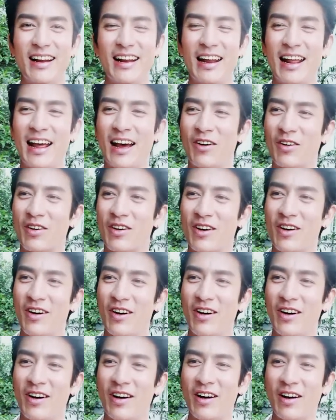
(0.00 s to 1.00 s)
แล้วก็
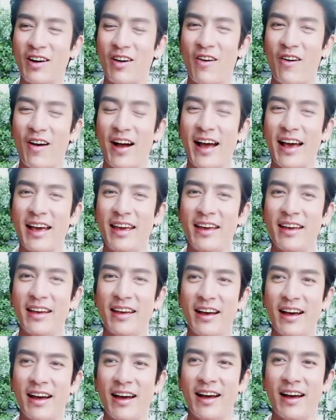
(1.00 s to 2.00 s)
ขอให้
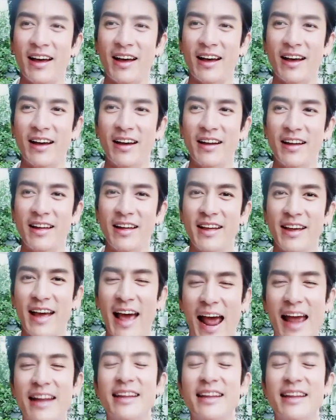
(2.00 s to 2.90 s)
ขา